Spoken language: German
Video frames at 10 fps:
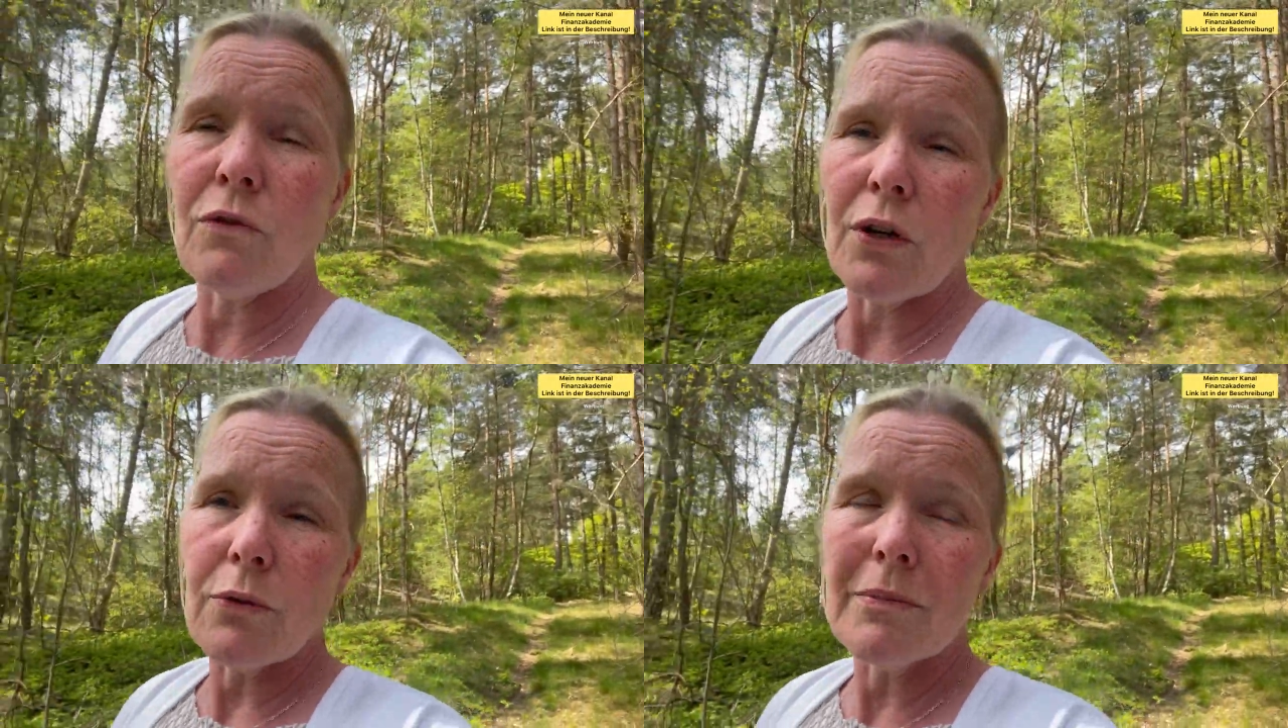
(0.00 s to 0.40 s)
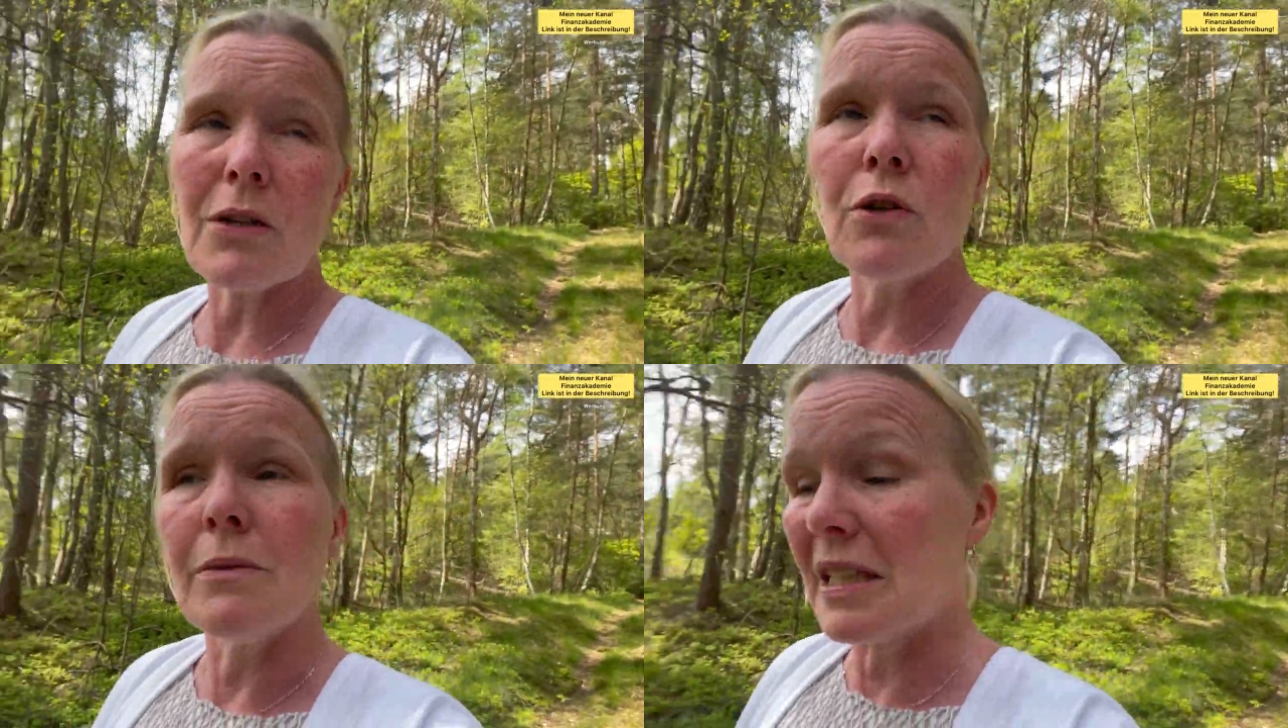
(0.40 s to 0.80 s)
Warum, da
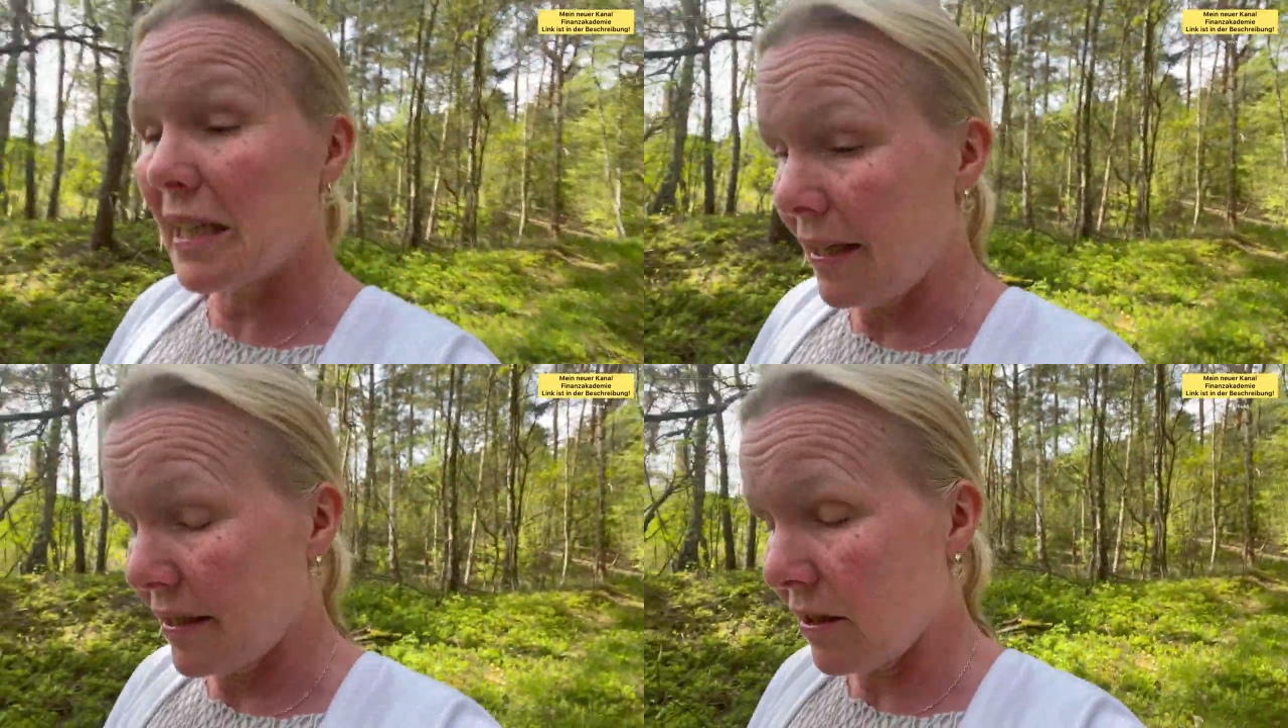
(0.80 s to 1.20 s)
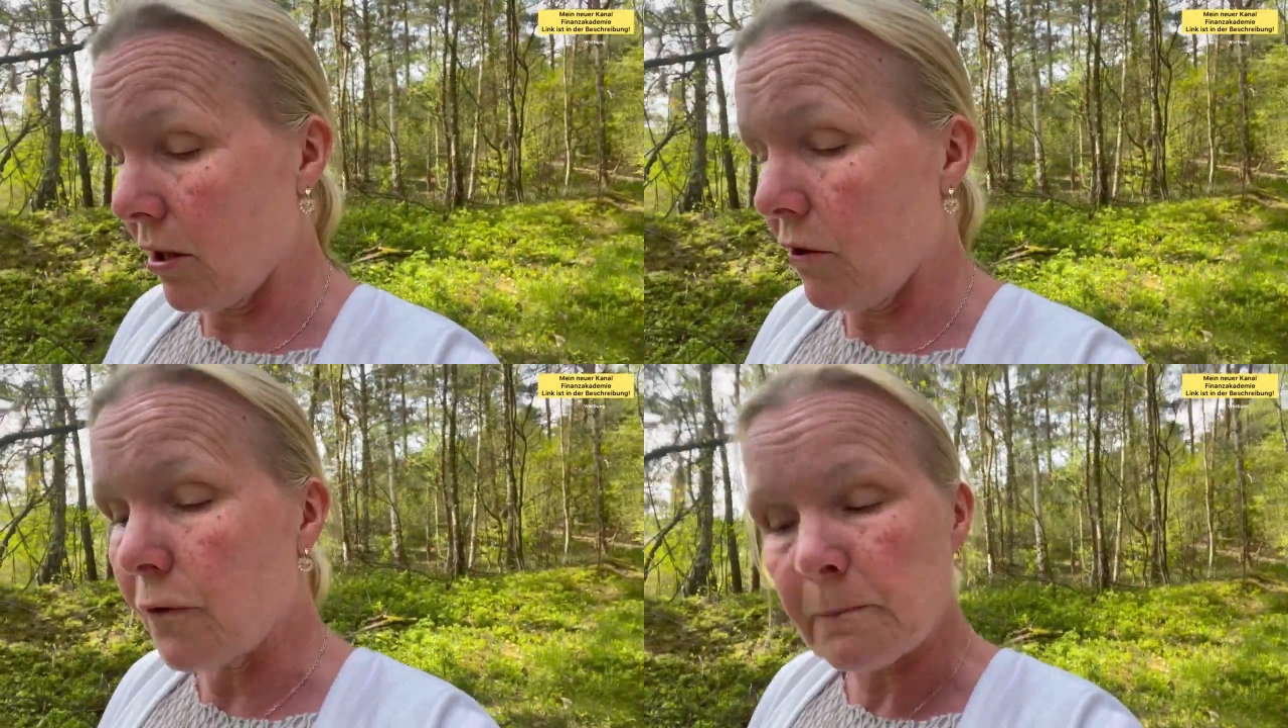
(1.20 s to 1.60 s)
komme ich gleich
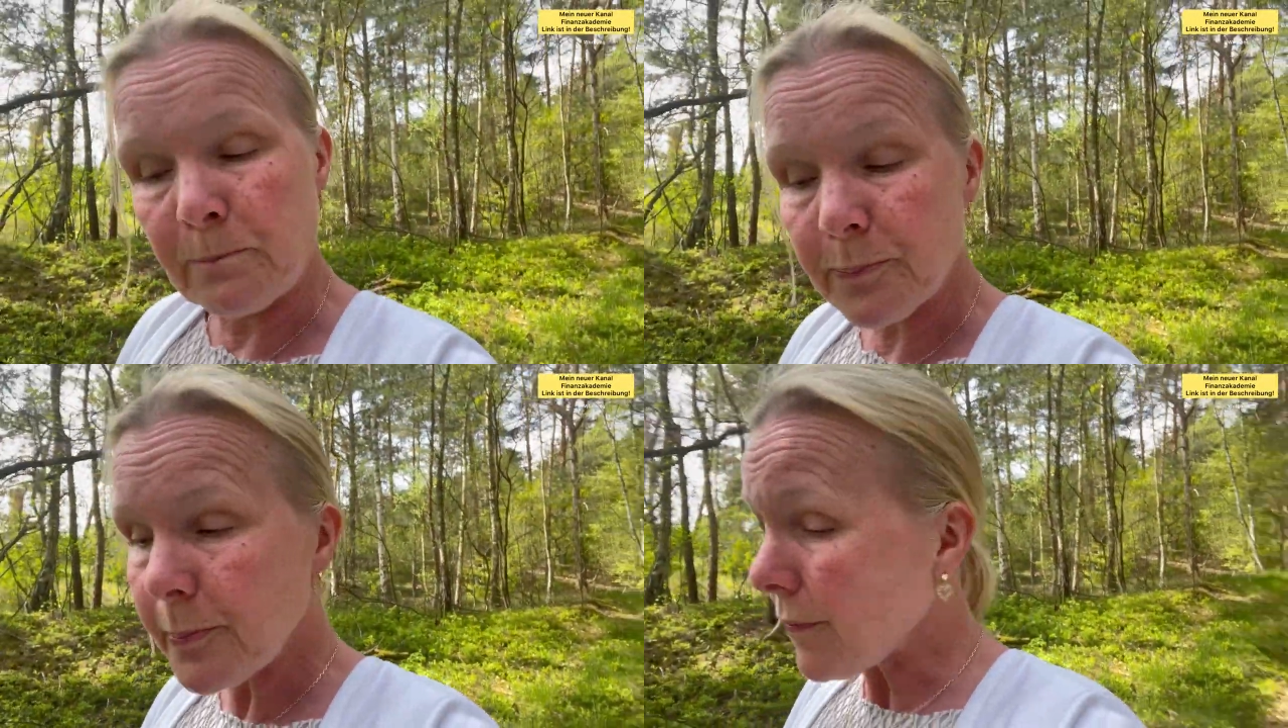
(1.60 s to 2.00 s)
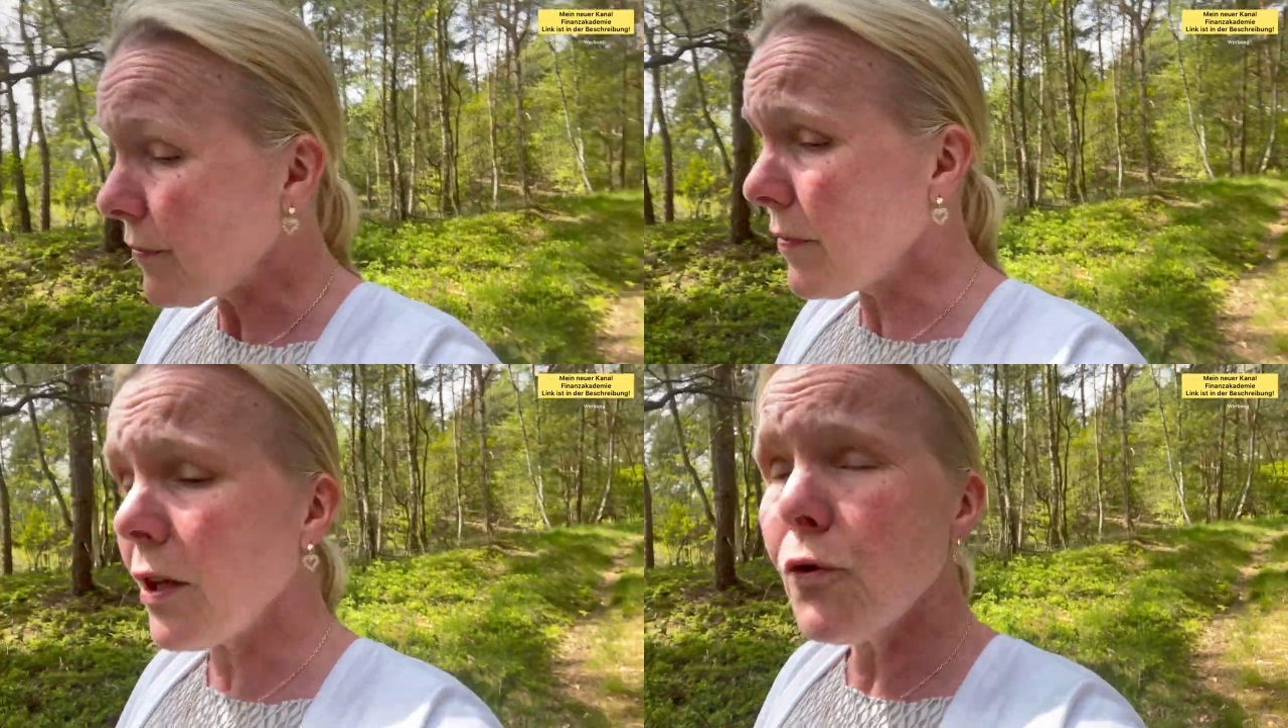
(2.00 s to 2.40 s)
drauf
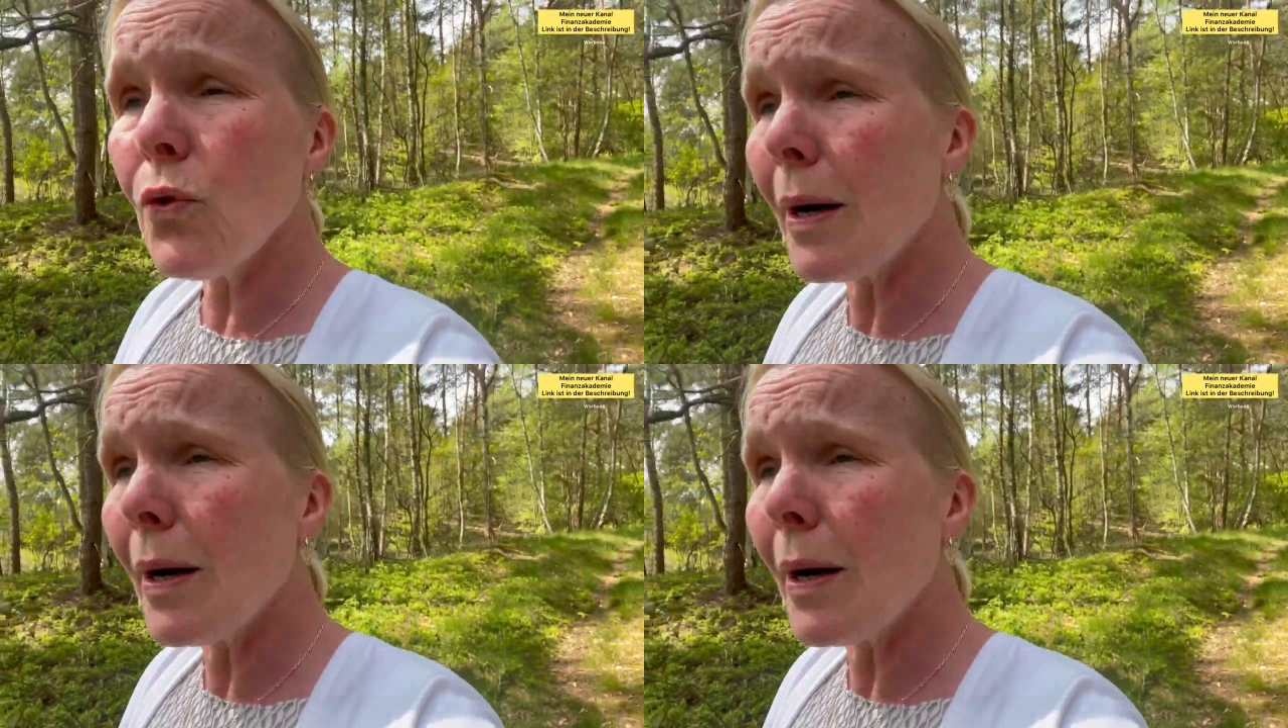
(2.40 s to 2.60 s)
so